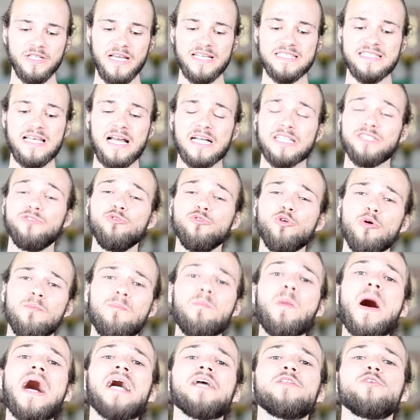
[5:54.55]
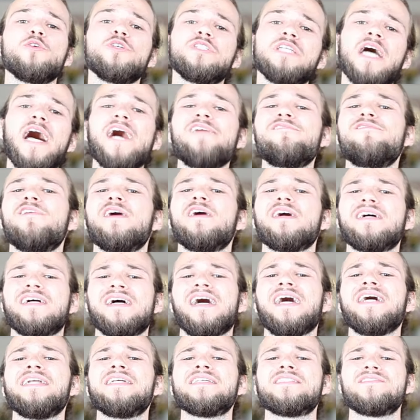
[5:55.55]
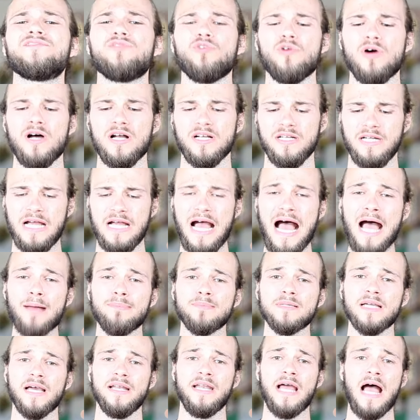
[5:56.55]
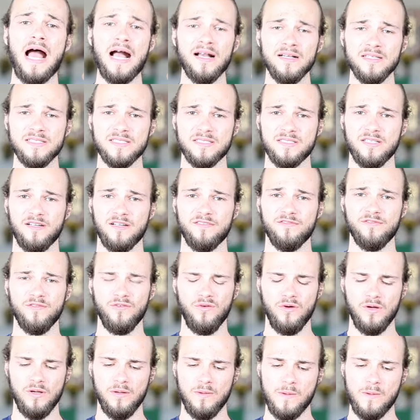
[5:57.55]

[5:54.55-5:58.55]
Er sagt nur, macht euch einfach keine Sorgen, habt keine Angst davor.